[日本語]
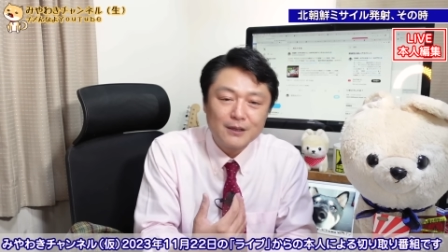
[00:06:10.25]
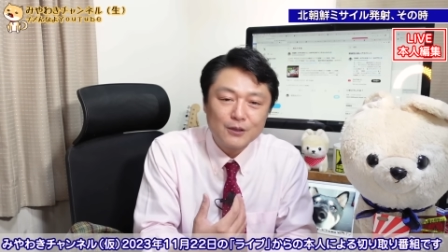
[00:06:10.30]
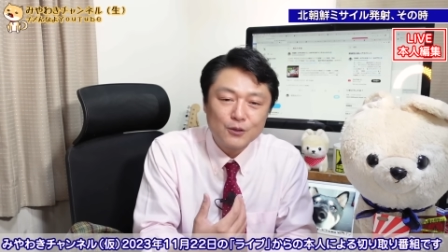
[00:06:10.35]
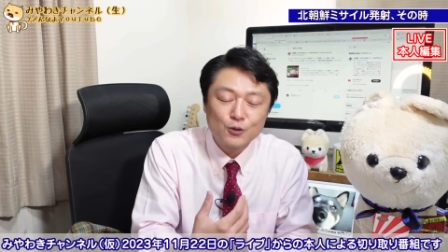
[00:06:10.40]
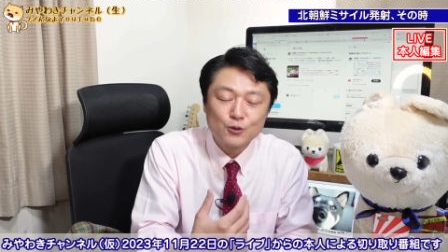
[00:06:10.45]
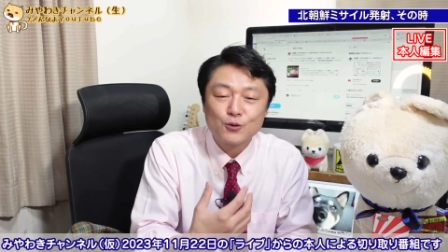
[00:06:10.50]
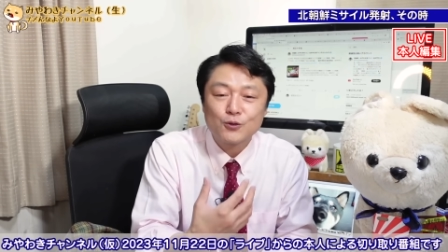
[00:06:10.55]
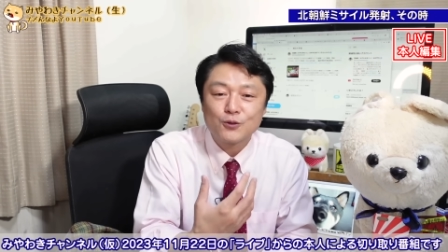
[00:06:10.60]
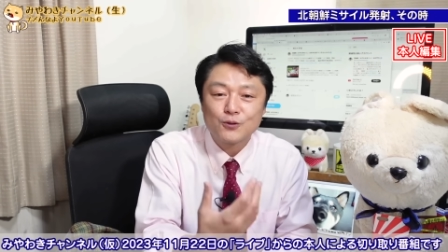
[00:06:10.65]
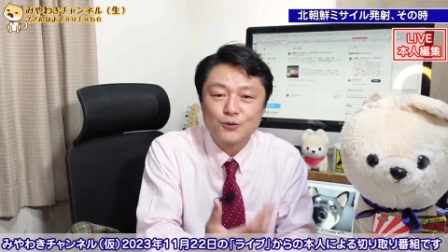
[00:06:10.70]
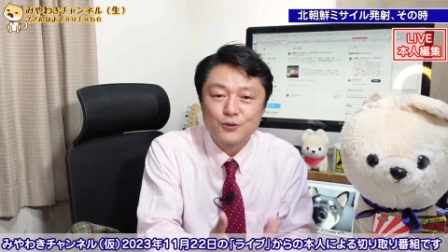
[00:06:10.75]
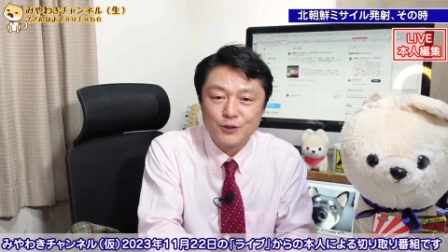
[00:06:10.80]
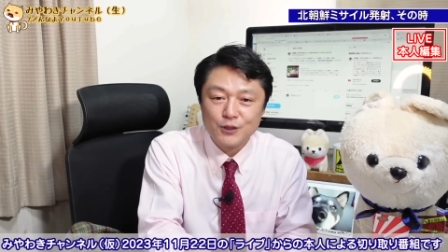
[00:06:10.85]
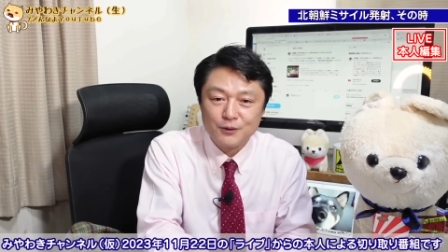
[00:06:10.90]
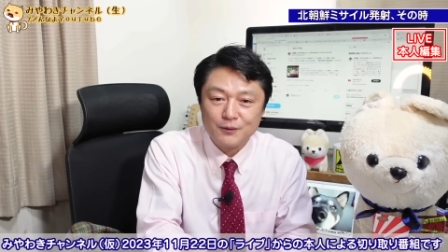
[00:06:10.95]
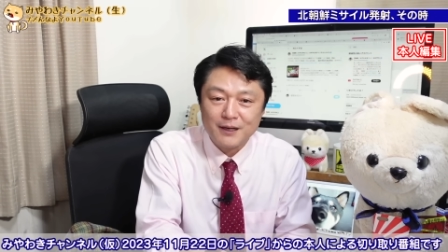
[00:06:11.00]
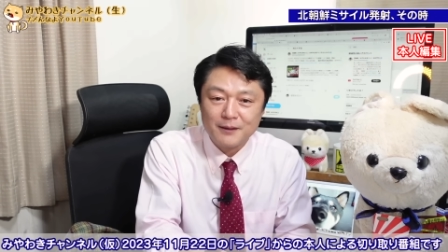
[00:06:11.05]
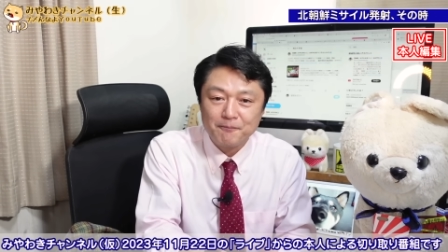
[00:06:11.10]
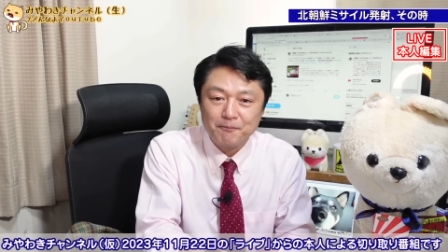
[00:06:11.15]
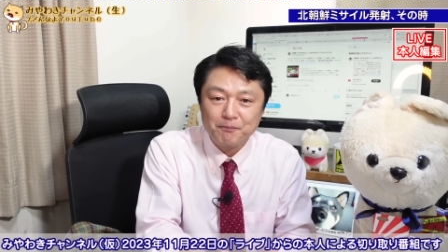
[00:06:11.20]
よその国
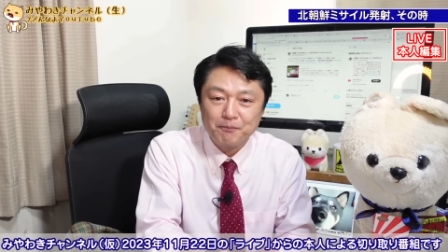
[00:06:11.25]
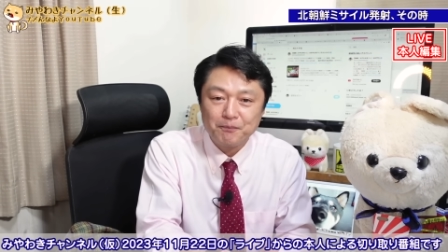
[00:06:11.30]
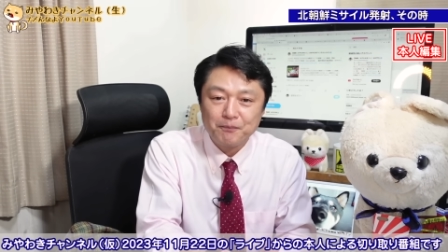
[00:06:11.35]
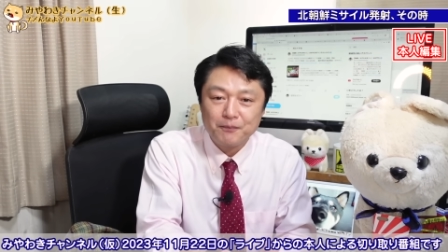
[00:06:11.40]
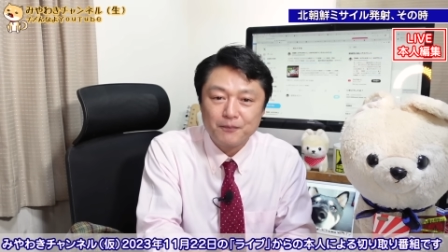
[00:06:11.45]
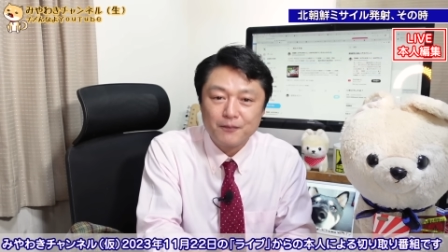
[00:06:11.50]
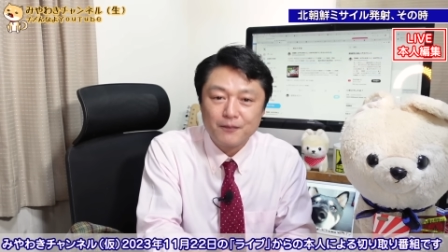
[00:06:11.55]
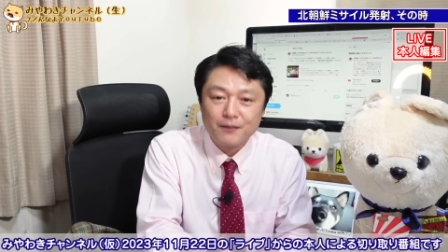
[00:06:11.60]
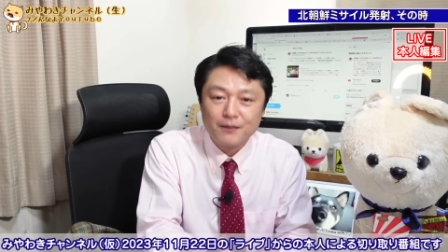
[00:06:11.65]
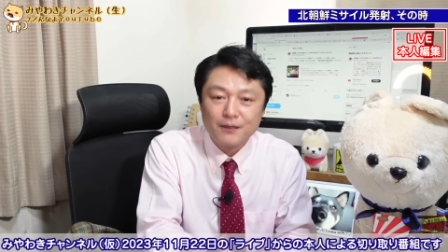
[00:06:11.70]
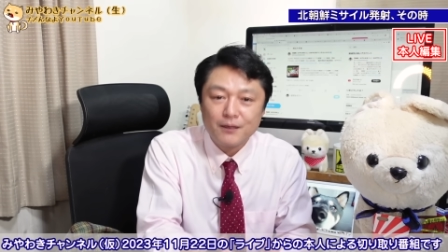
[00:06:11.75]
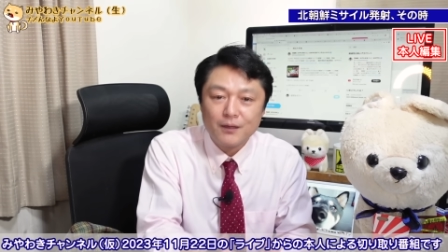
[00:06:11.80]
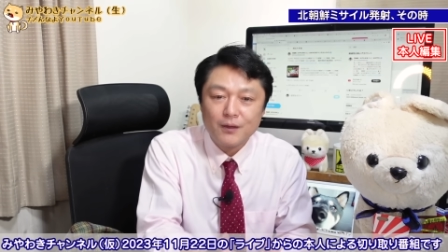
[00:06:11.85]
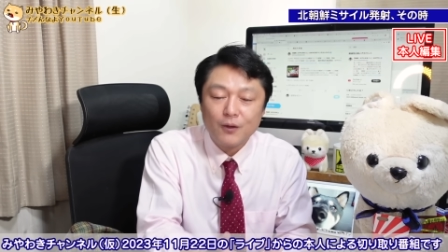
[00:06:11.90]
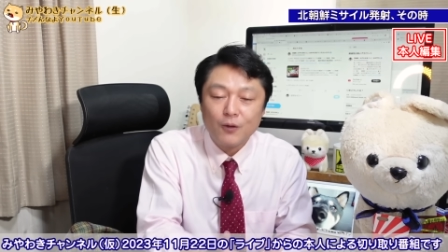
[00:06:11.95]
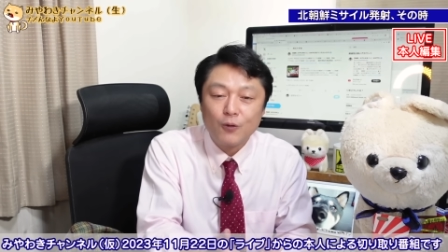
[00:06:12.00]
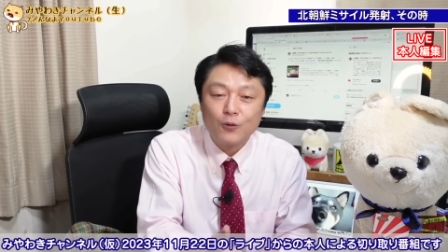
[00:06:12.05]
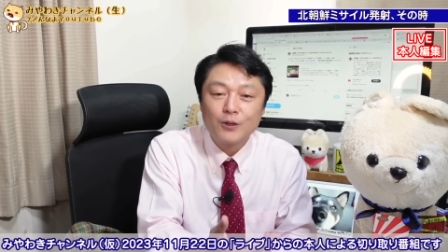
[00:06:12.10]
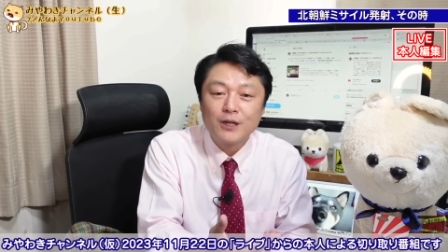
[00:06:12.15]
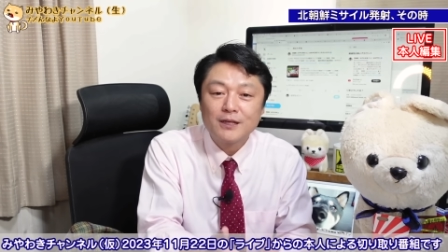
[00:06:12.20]
は
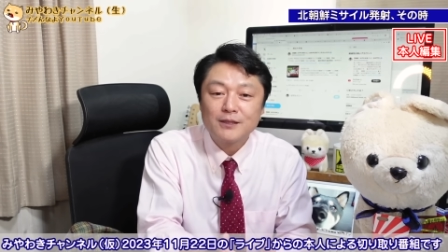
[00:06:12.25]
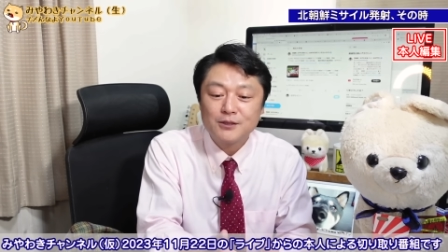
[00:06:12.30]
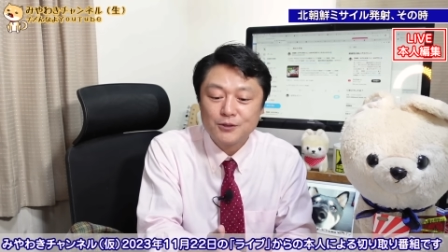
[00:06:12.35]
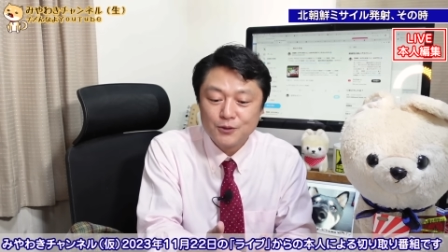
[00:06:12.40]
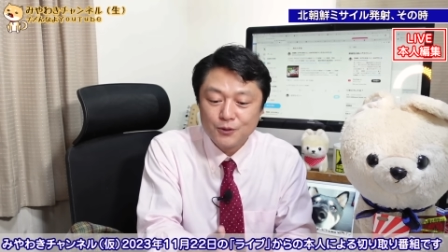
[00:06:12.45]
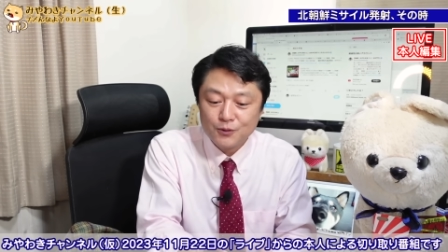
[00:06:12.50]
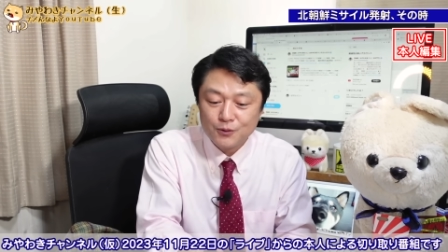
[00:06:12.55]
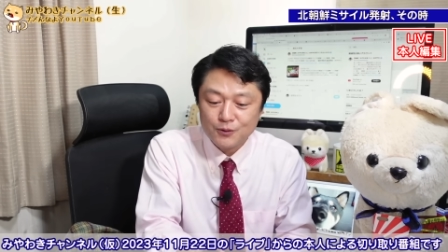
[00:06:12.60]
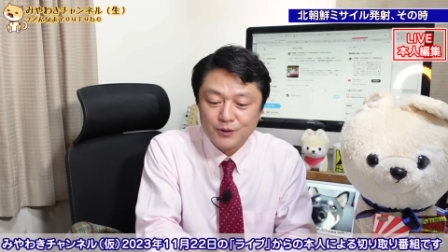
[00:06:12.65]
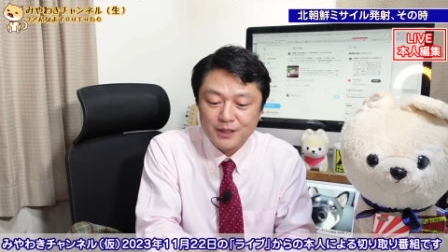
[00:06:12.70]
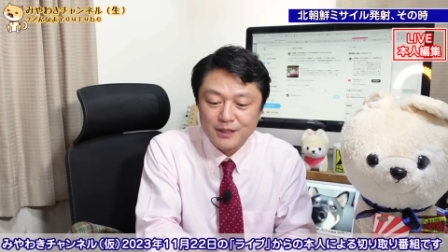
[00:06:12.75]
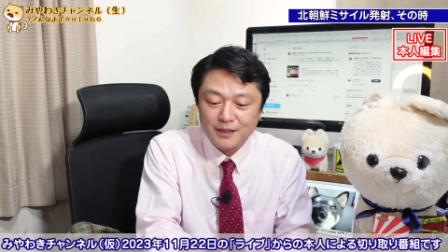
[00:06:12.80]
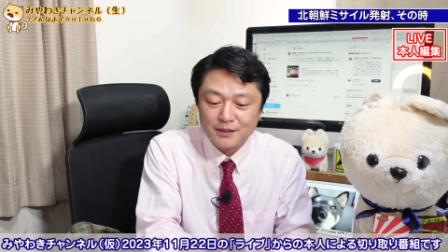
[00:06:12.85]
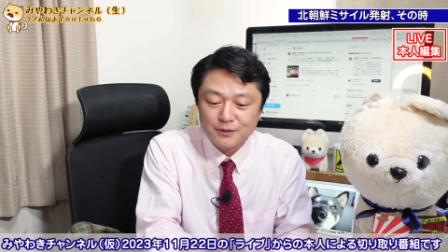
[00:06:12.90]
同じように